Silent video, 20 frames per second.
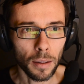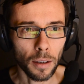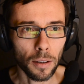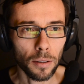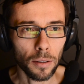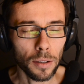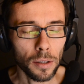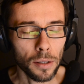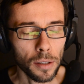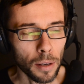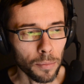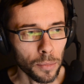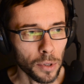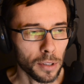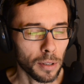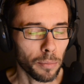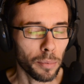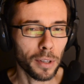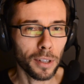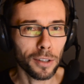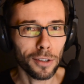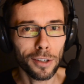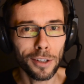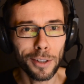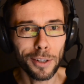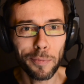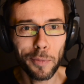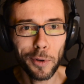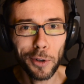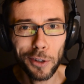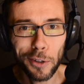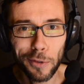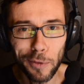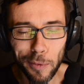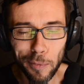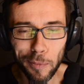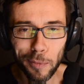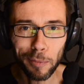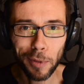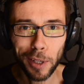Na koniec chciałem Cię zapytać, czy nie boisz
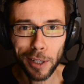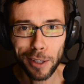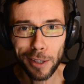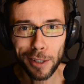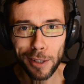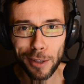w takich